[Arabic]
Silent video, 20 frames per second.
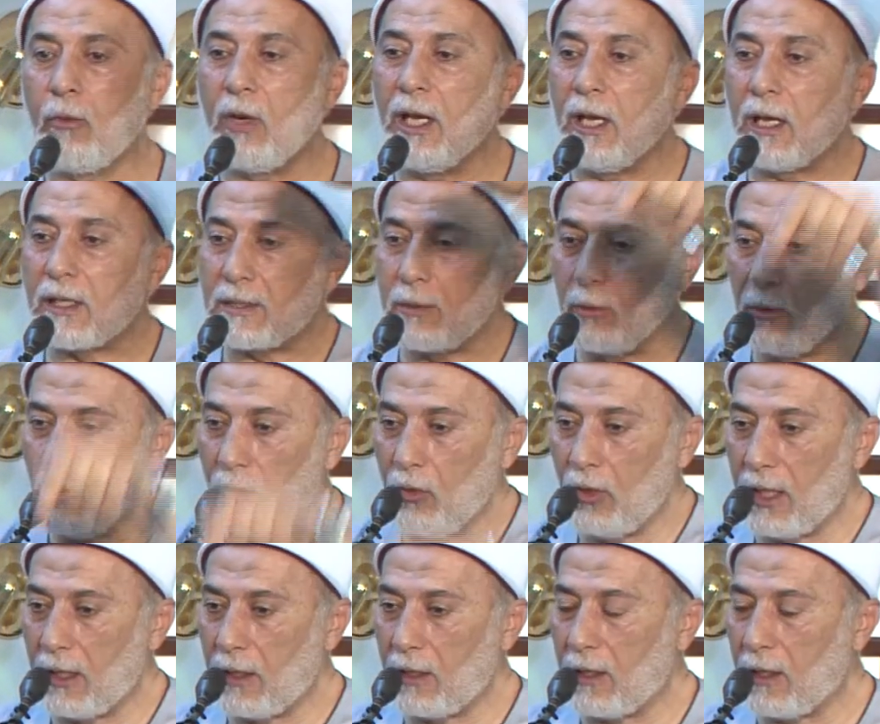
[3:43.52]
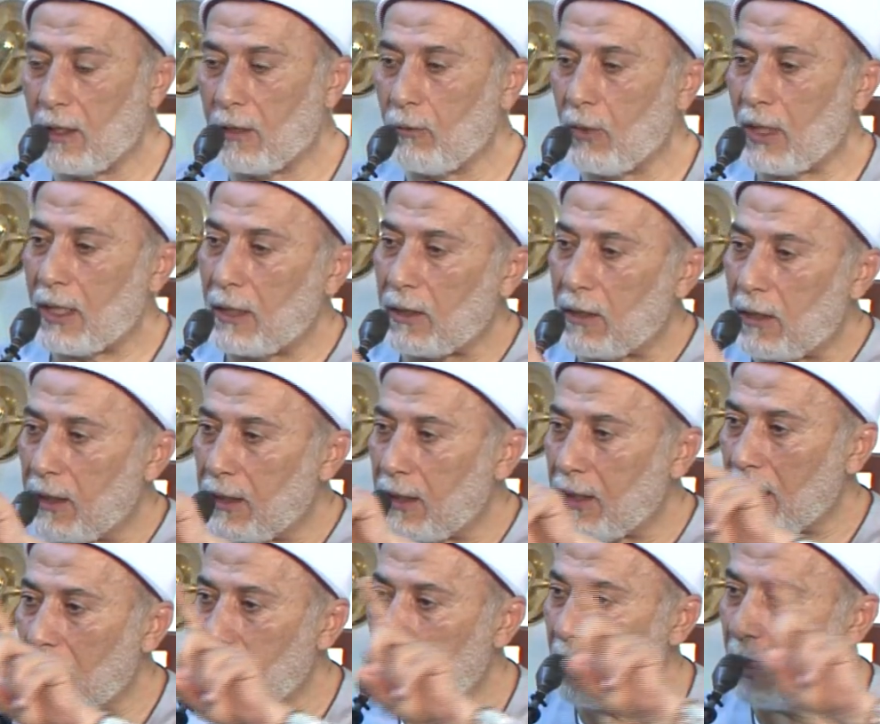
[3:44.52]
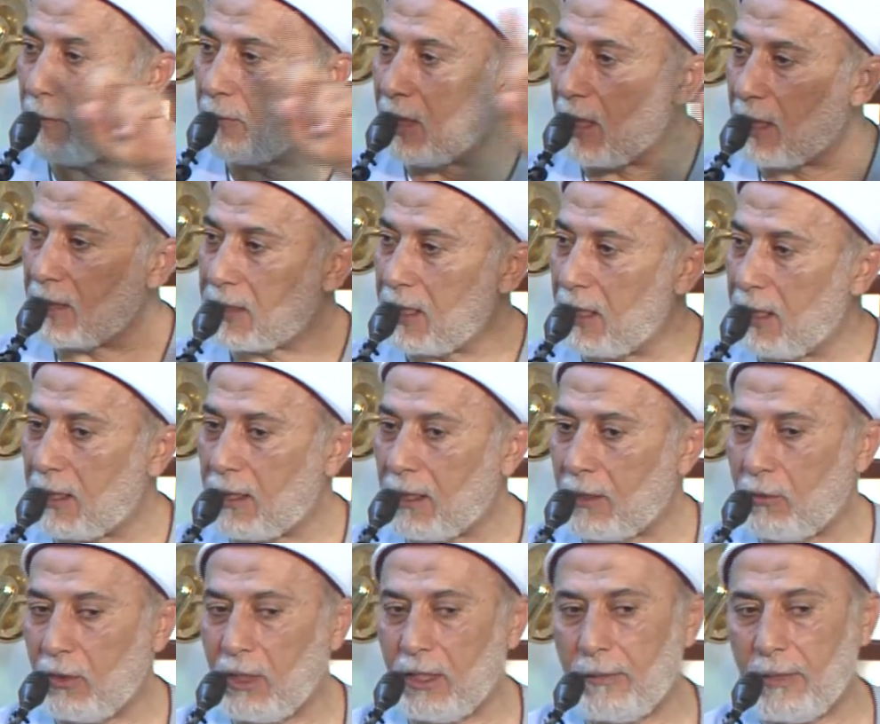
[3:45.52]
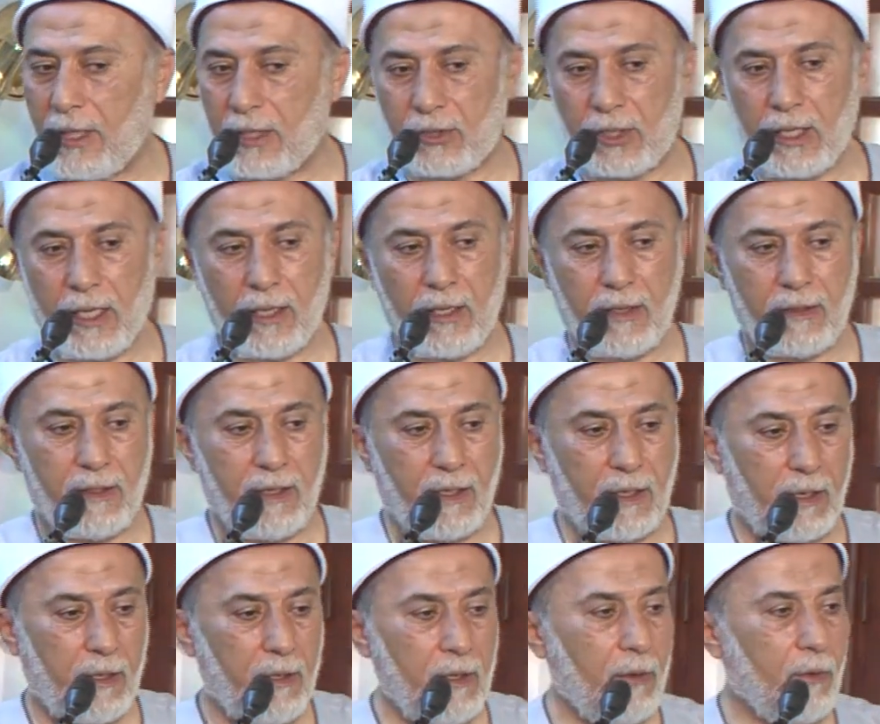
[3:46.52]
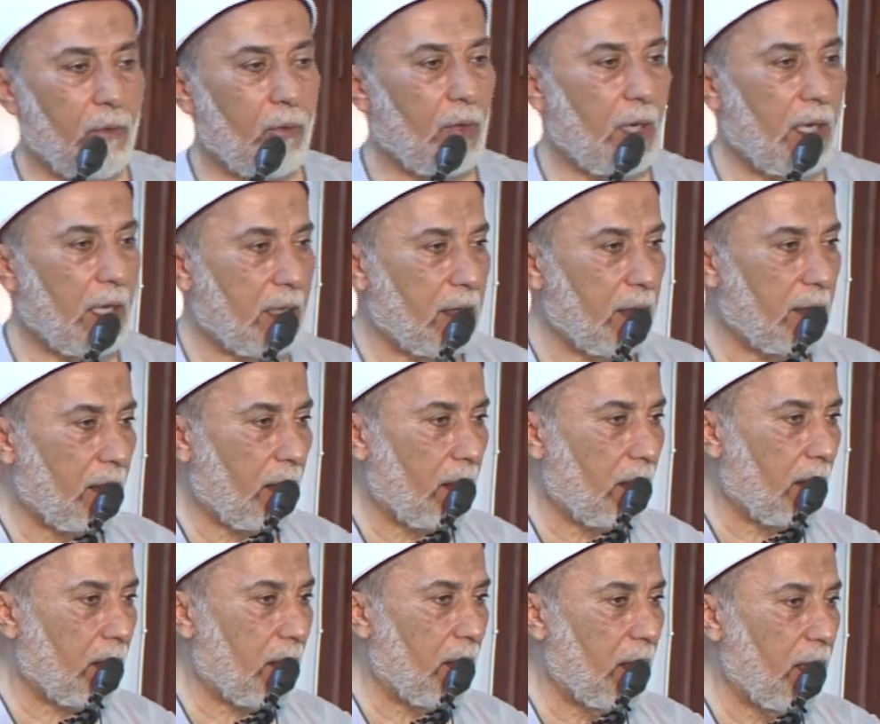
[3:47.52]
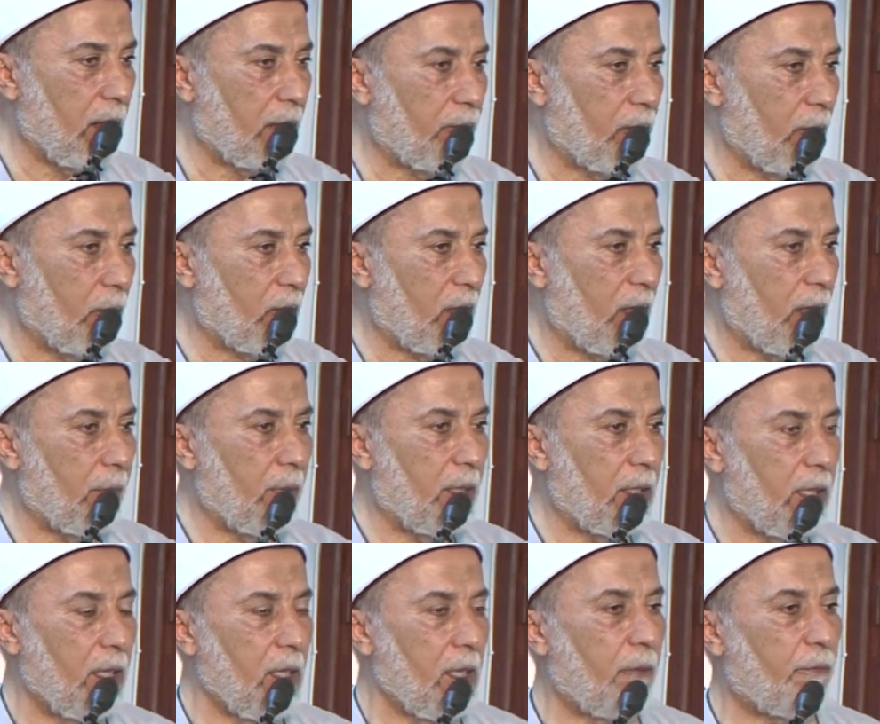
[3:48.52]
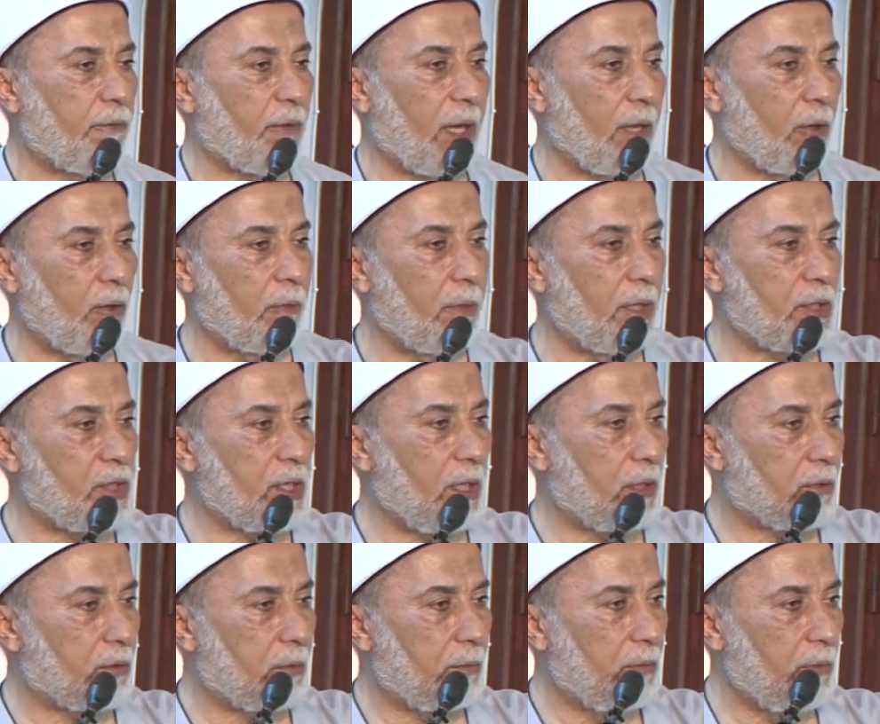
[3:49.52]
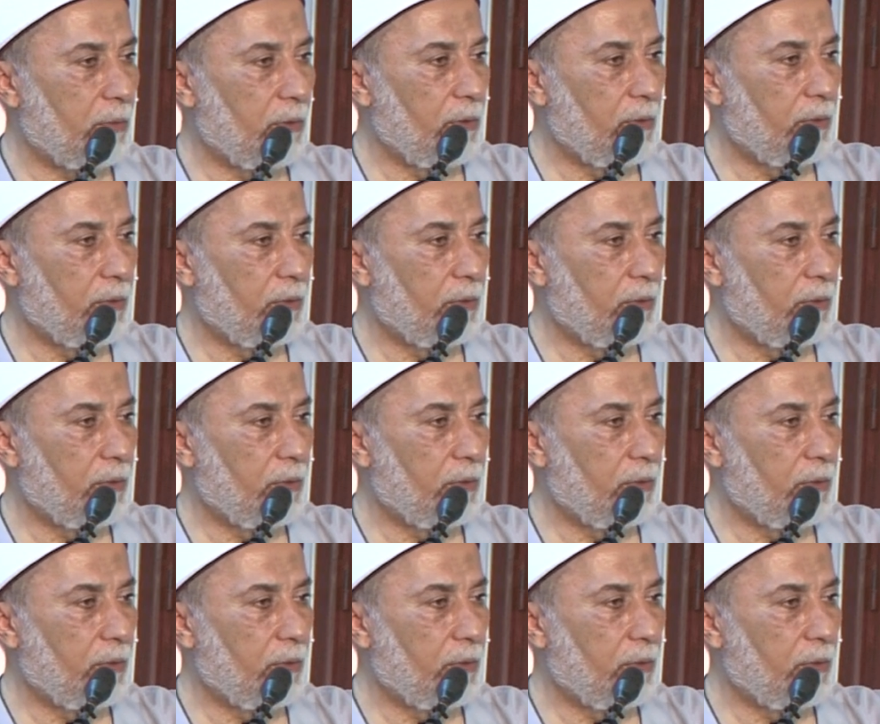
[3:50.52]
ويصل إلى النار وكان قادر أن يمنع ذلك كل بأشياء كثيرة ولكن الله قاهر فوق عباده افعلوا ما شئتم